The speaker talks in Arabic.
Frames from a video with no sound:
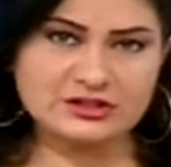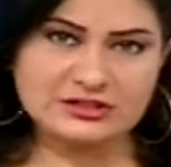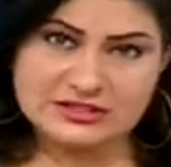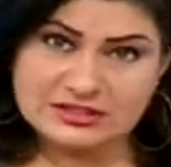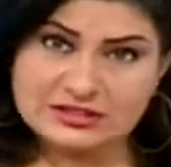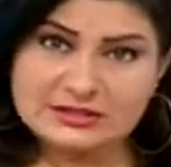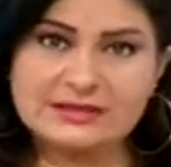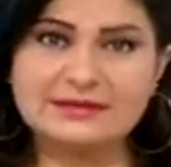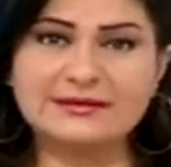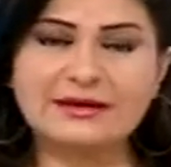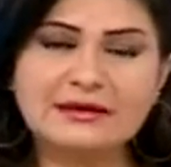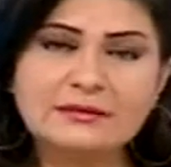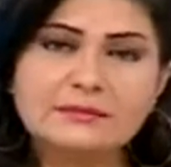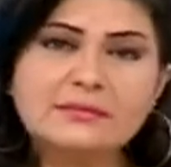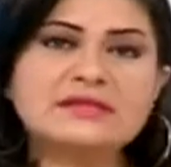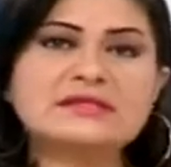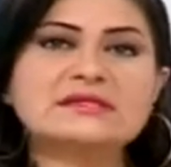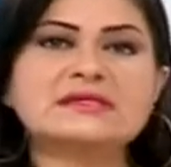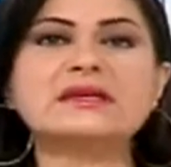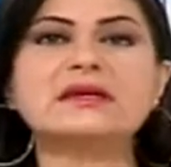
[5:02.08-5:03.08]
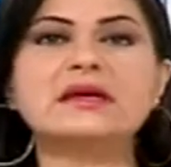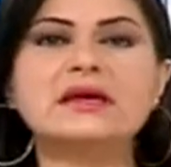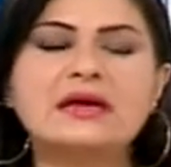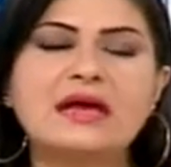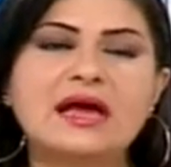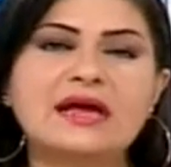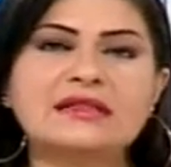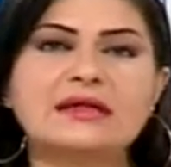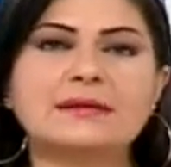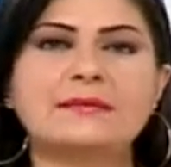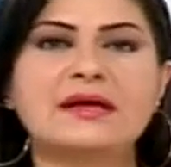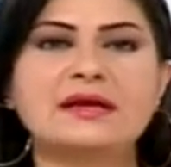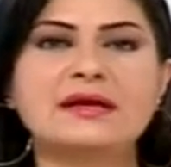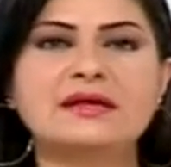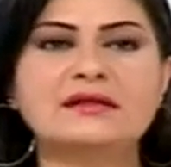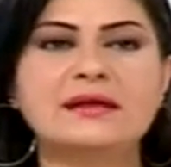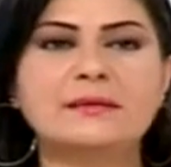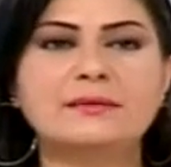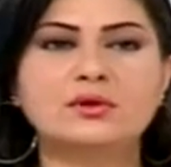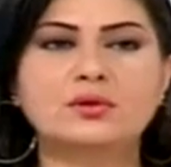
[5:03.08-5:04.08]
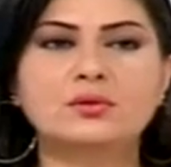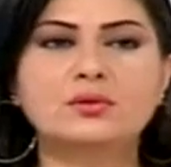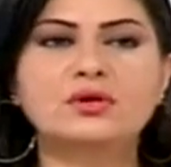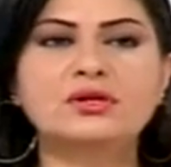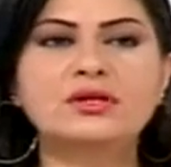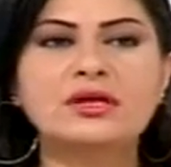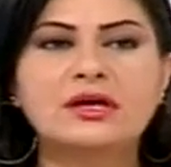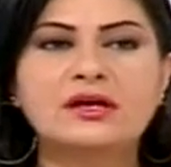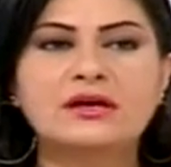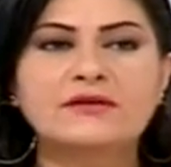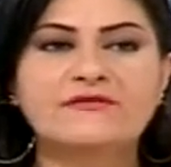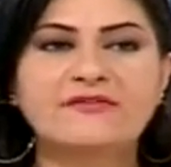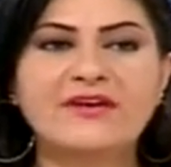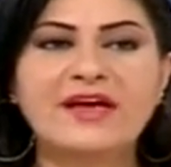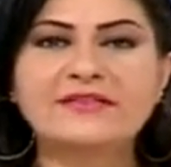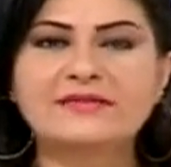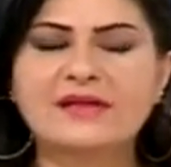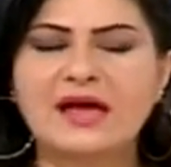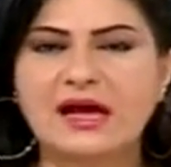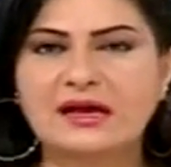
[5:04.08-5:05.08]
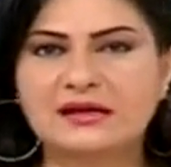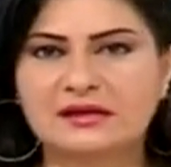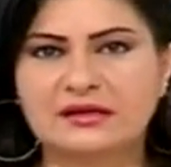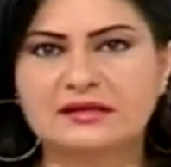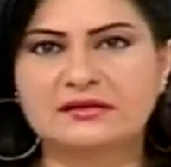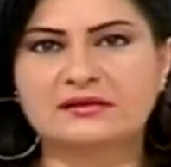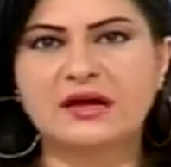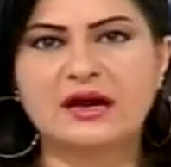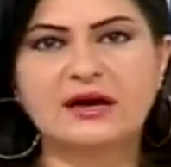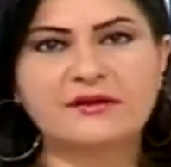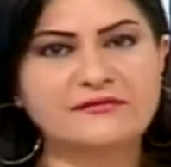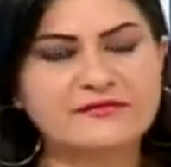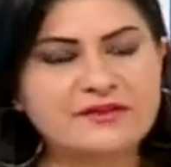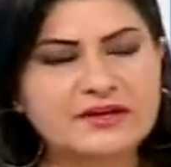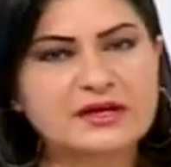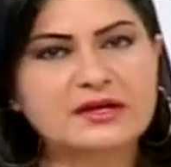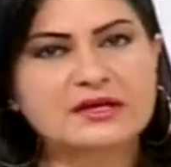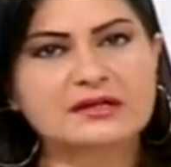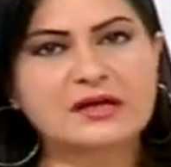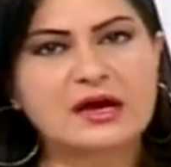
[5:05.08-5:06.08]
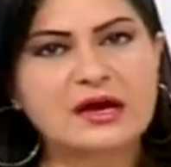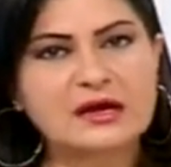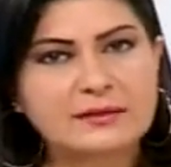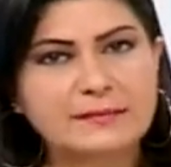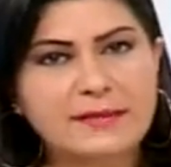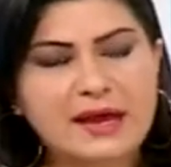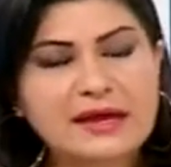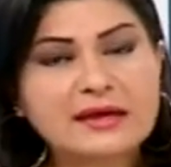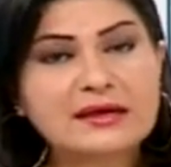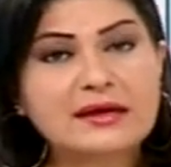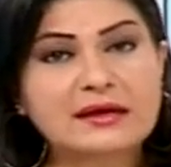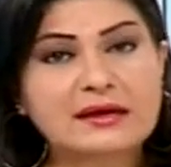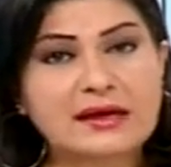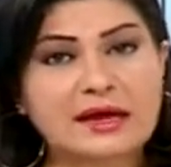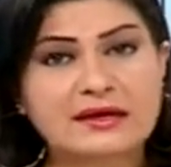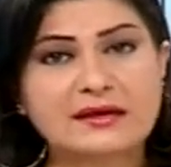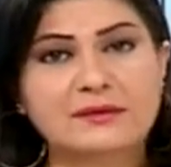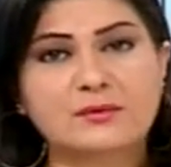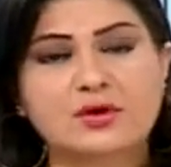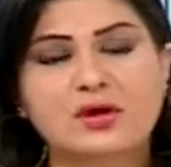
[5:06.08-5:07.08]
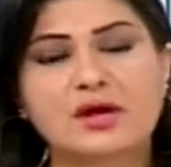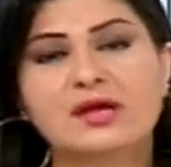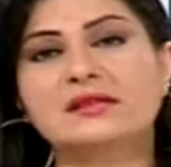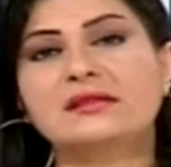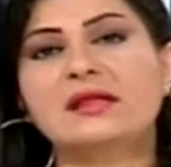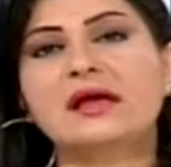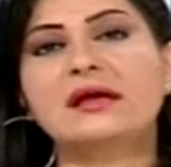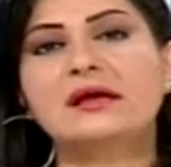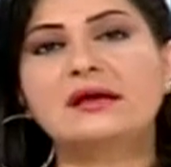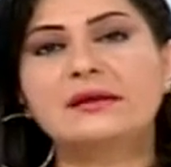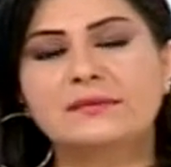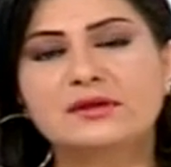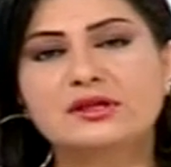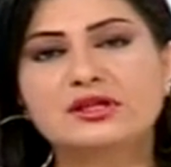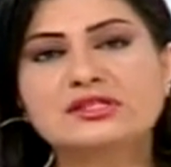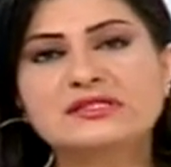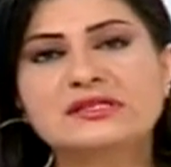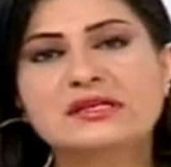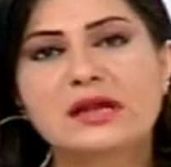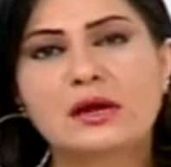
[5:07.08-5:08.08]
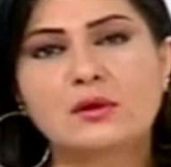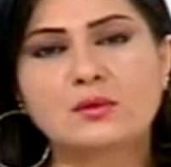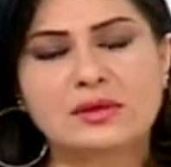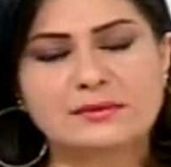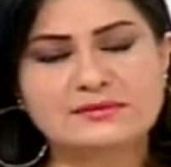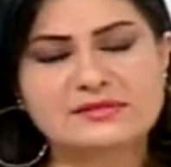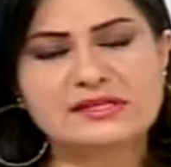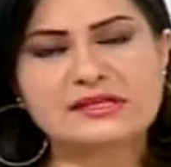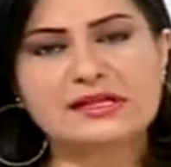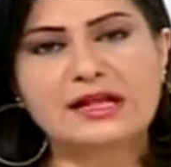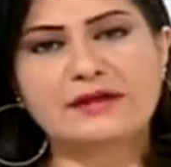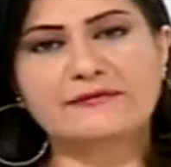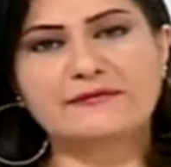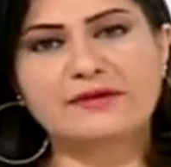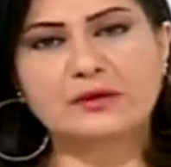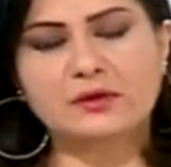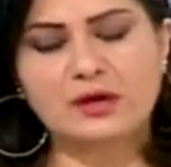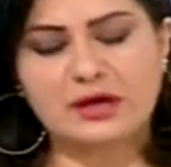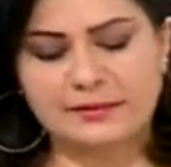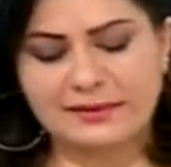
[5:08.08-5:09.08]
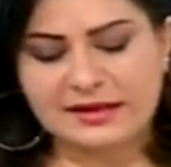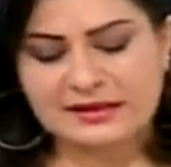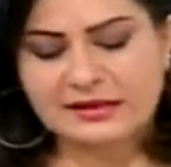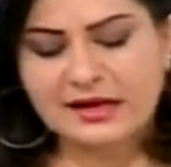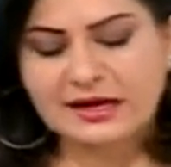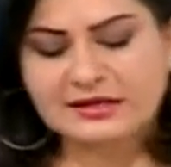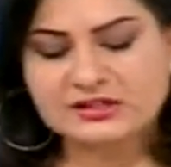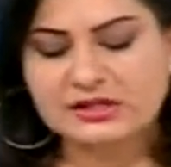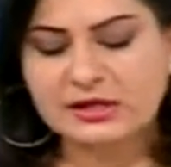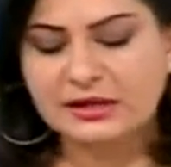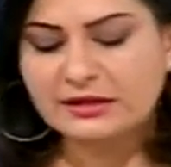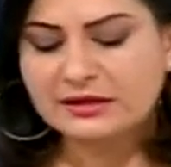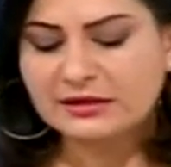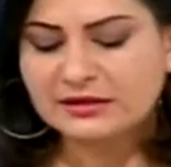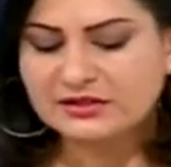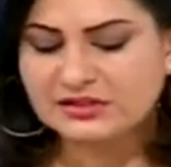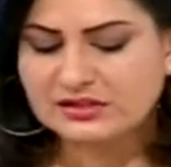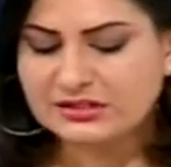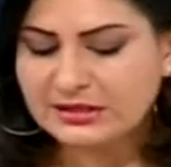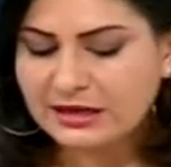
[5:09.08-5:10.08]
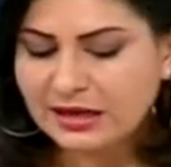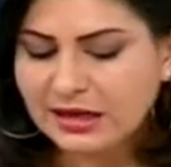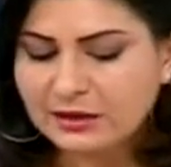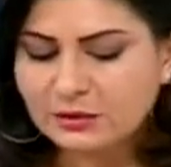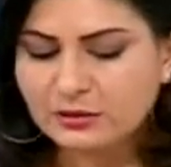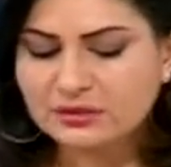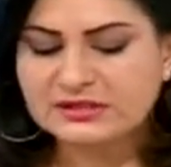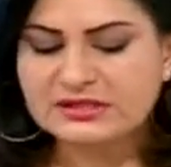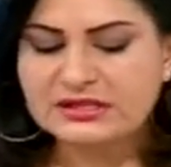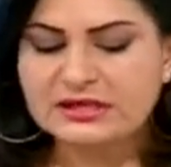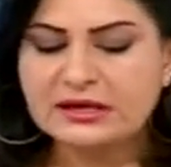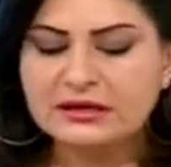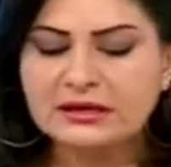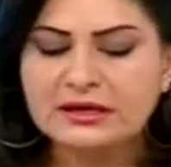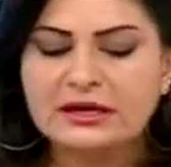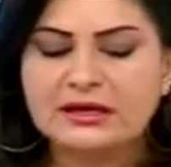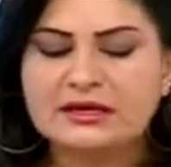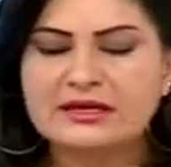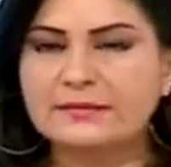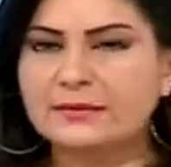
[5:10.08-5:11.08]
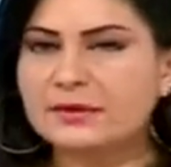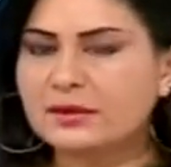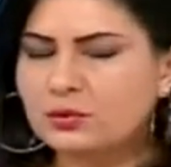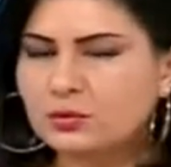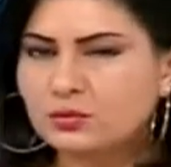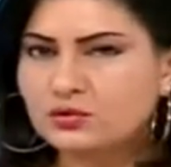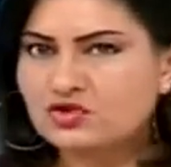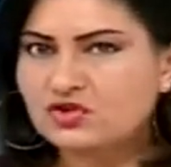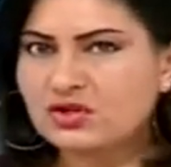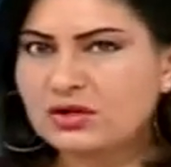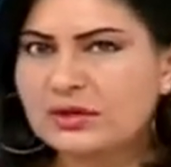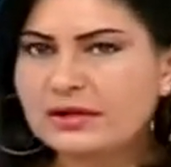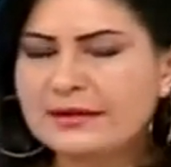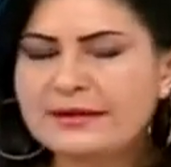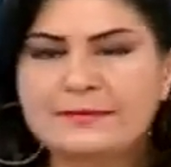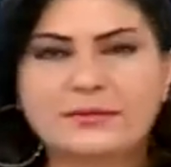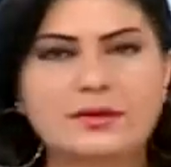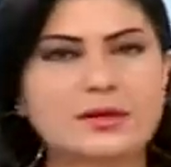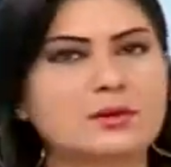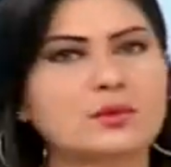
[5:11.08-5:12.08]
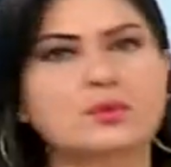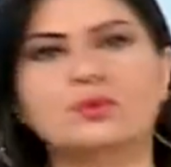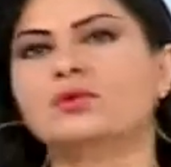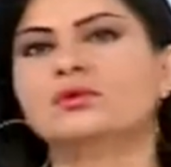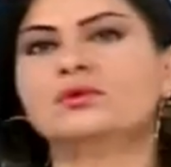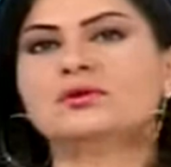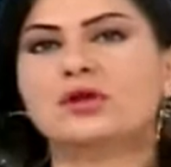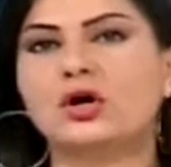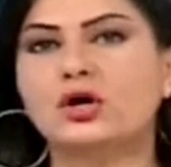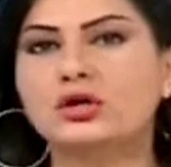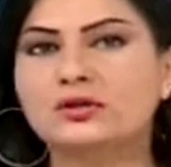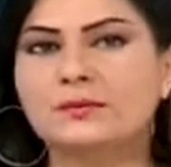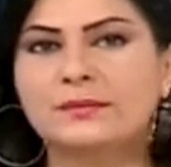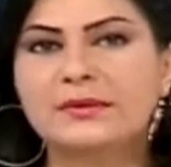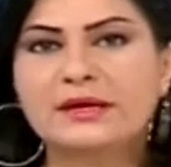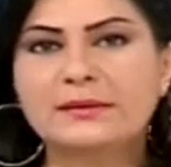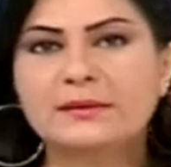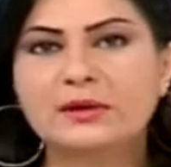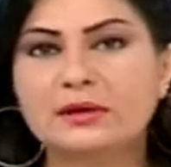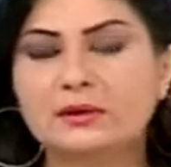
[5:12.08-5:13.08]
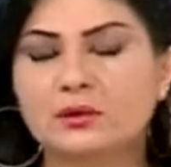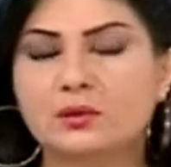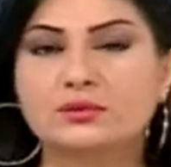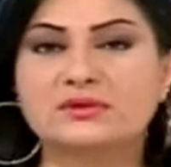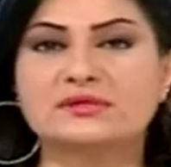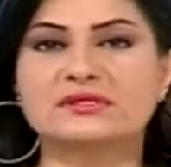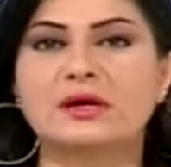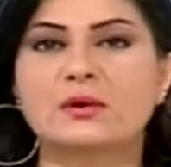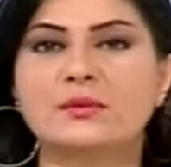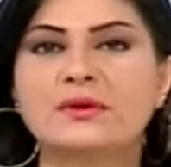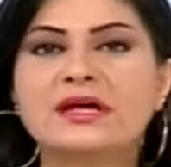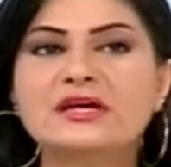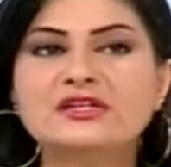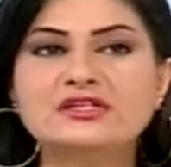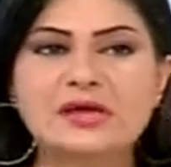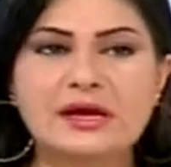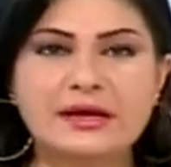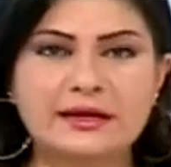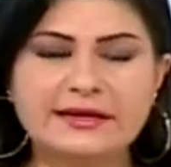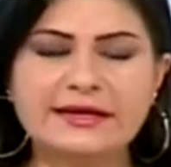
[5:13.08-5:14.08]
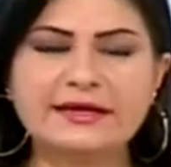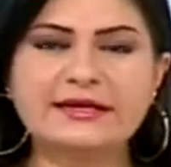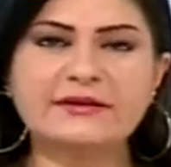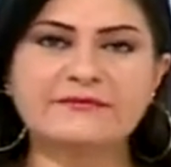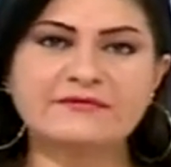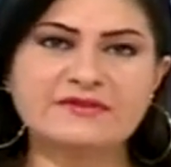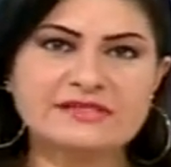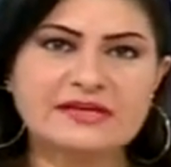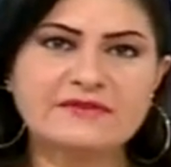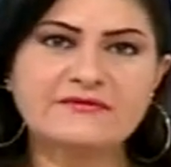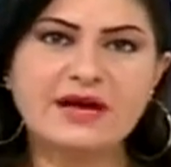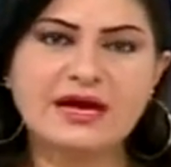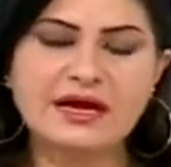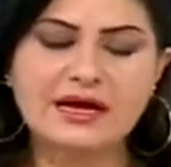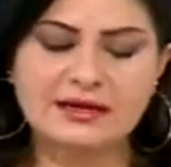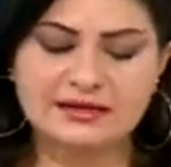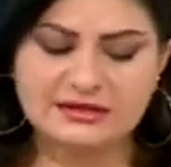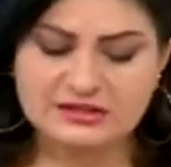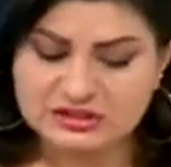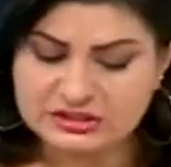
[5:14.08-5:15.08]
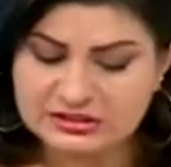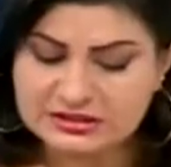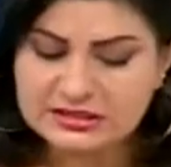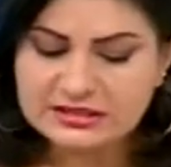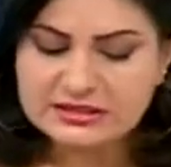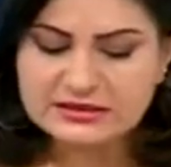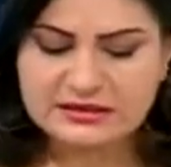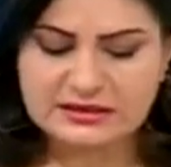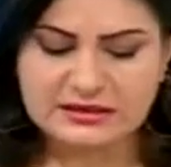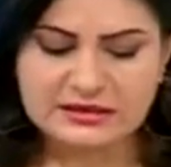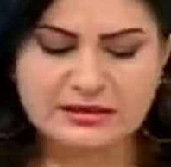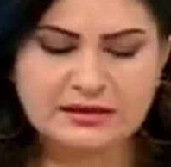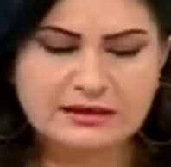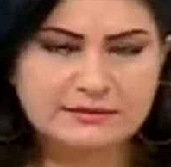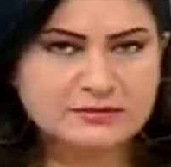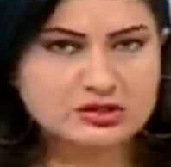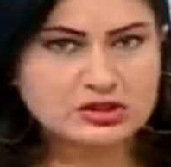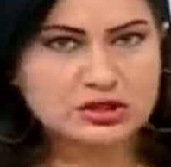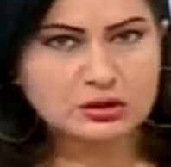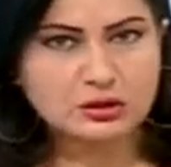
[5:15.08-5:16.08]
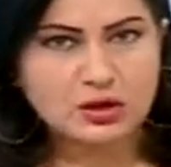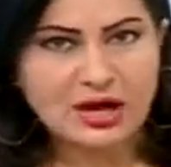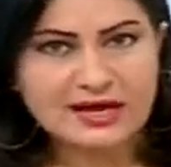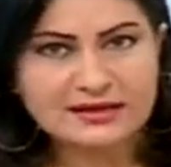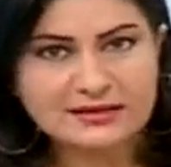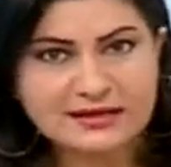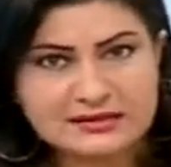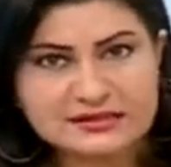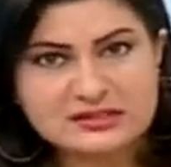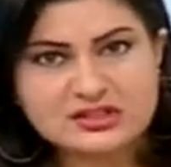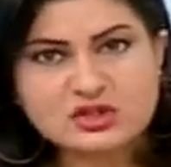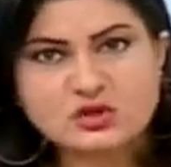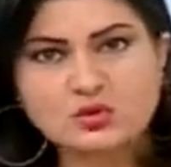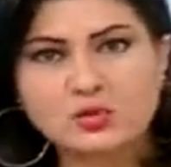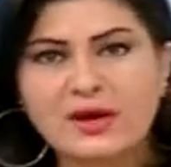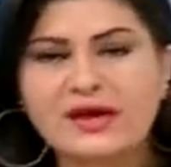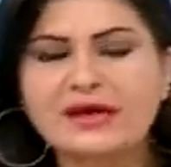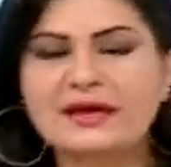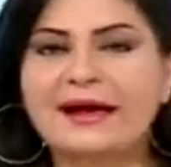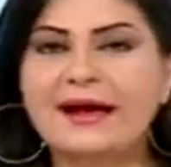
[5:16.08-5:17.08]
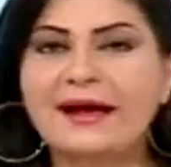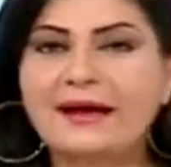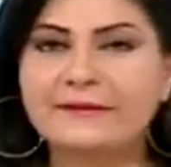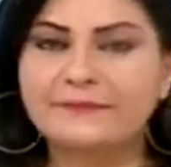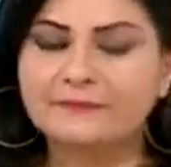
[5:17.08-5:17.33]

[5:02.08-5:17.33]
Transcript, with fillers: شيء جديد عند بنتك هذا معناتها بيكون فات القطار في قطار معين رح يمرق عندها بالنص الاول من سنه 2014 شيء حلو كثير يمكن يكون شغل يمكن يكون خطبه يمكن يكون زواج لكن في صفحه جديده مش انه حدث شوي